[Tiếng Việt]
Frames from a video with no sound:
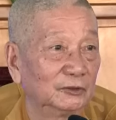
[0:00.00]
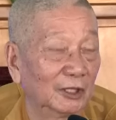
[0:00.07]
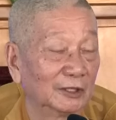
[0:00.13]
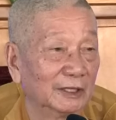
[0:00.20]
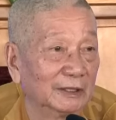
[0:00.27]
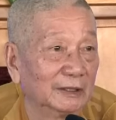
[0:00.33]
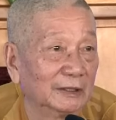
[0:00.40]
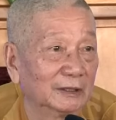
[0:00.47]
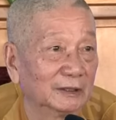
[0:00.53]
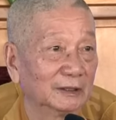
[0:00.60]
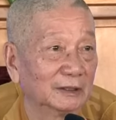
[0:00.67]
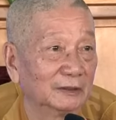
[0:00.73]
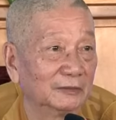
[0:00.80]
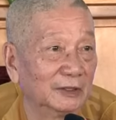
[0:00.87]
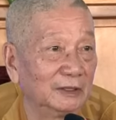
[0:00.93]
Cho
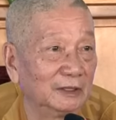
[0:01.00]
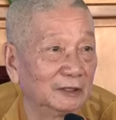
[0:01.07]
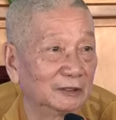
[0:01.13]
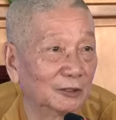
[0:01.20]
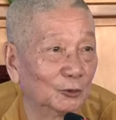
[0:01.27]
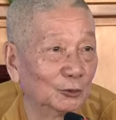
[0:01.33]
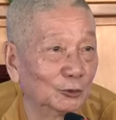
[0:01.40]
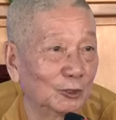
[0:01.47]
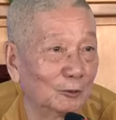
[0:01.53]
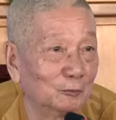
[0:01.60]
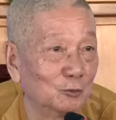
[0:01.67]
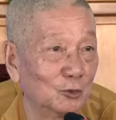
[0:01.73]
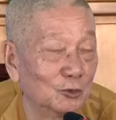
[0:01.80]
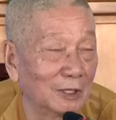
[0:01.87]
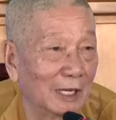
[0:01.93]
nên vì tôi
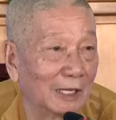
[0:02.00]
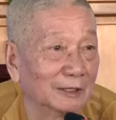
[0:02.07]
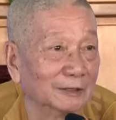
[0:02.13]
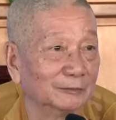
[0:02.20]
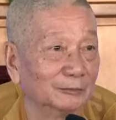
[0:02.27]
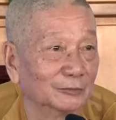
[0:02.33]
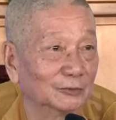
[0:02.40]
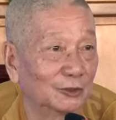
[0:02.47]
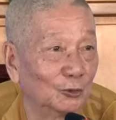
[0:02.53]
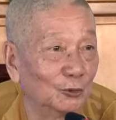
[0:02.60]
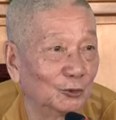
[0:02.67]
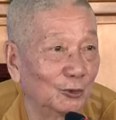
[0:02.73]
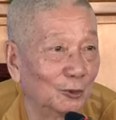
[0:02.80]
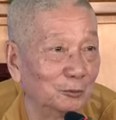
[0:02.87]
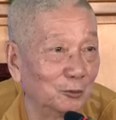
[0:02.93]
không muốn ăn,
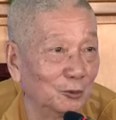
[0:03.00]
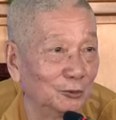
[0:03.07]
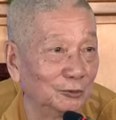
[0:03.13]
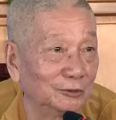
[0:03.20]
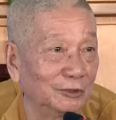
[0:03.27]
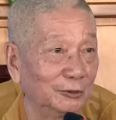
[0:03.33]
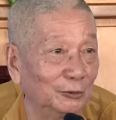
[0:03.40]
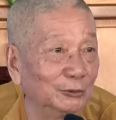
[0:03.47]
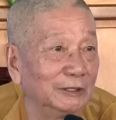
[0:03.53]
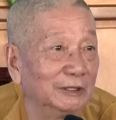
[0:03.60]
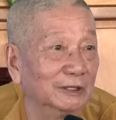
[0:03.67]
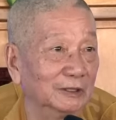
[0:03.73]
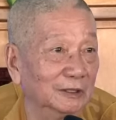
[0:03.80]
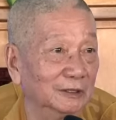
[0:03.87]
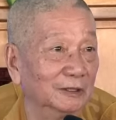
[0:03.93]
tôi không muốn tiêu
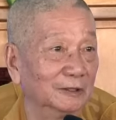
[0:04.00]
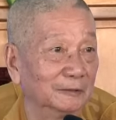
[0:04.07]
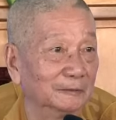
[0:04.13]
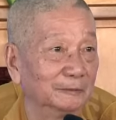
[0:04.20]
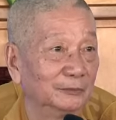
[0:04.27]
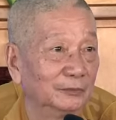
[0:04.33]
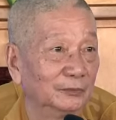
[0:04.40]
tiền nữa,